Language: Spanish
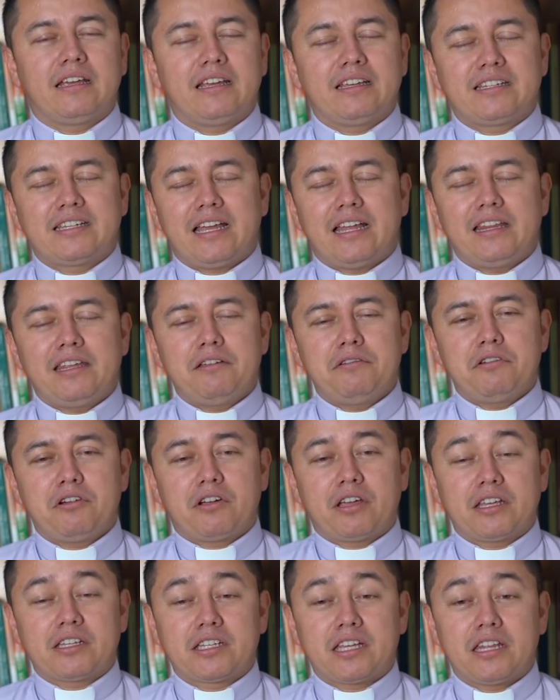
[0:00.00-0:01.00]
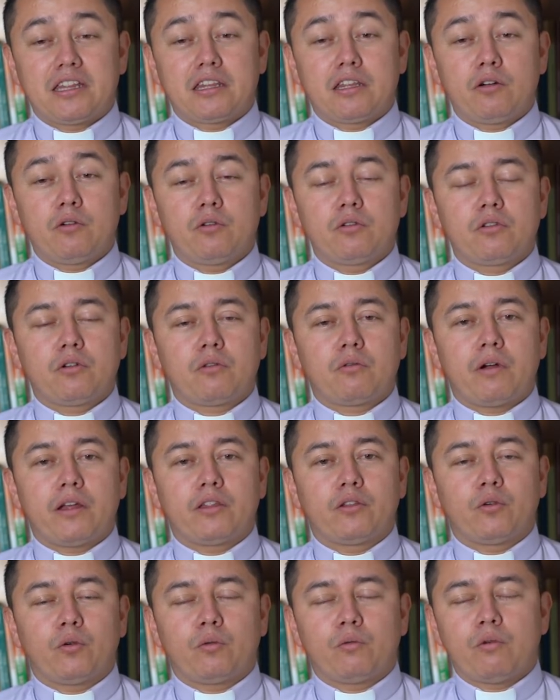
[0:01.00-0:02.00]
Ese alivio que siente uno
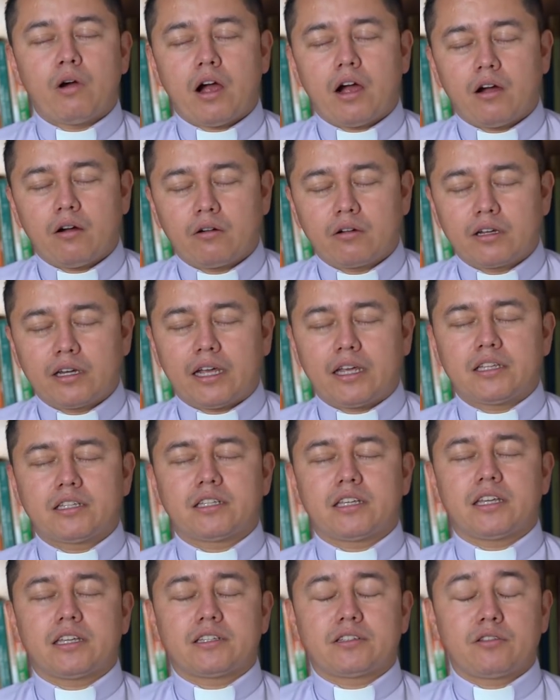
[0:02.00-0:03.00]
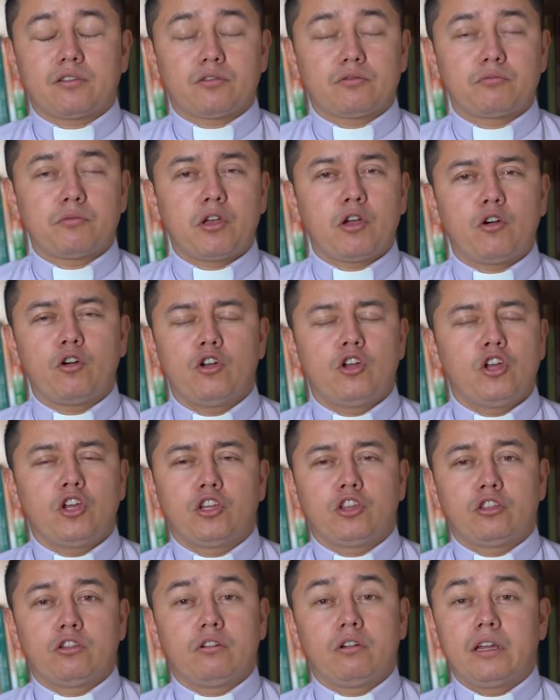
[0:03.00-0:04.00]
cuando, wow, gracias Dios mío,
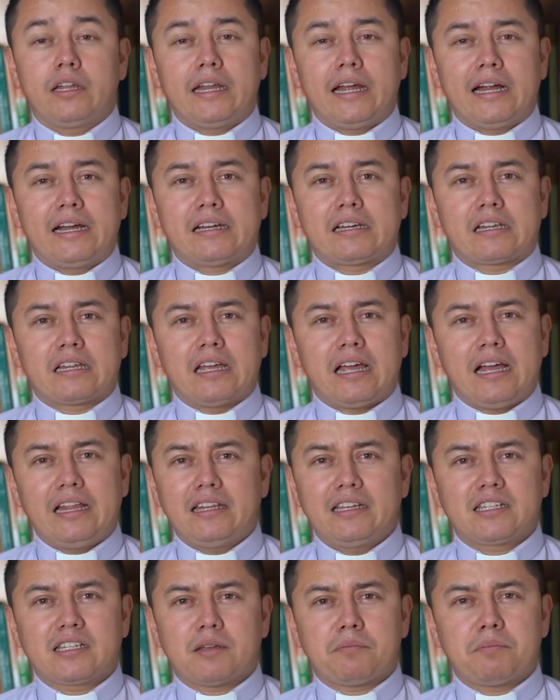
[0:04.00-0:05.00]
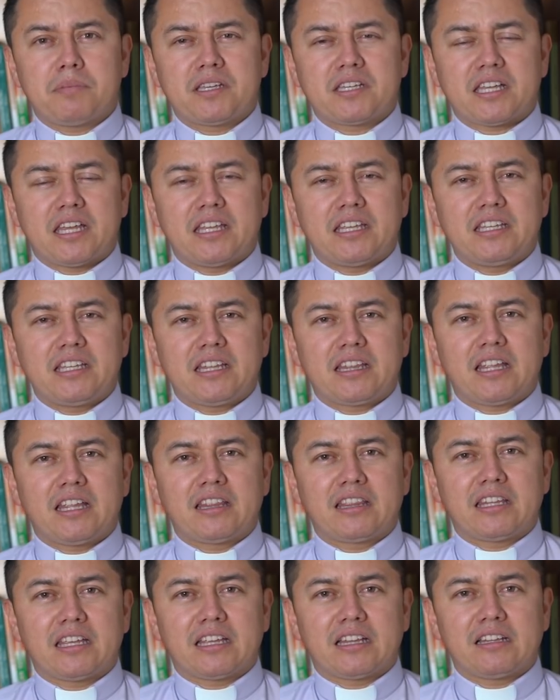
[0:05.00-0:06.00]
no era real esa pesadilla
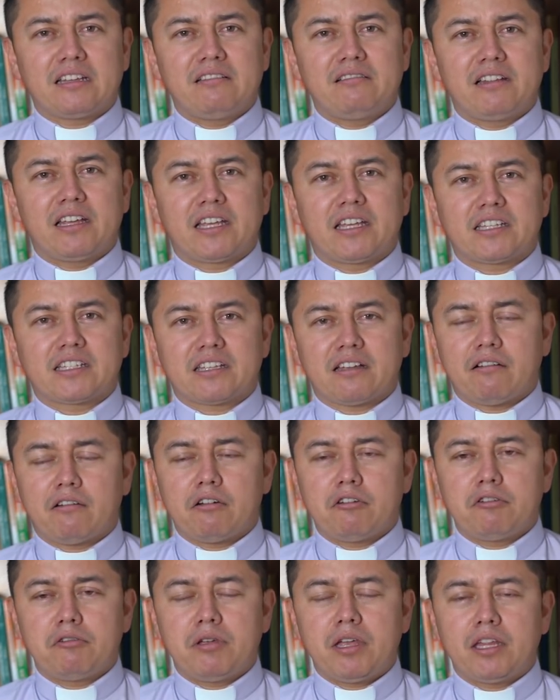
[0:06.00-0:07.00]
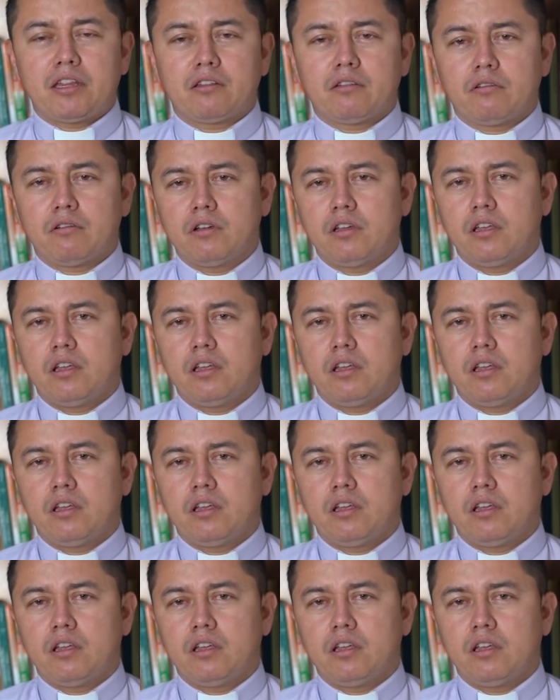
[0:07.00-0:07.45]
tan terrible que estaba viviendo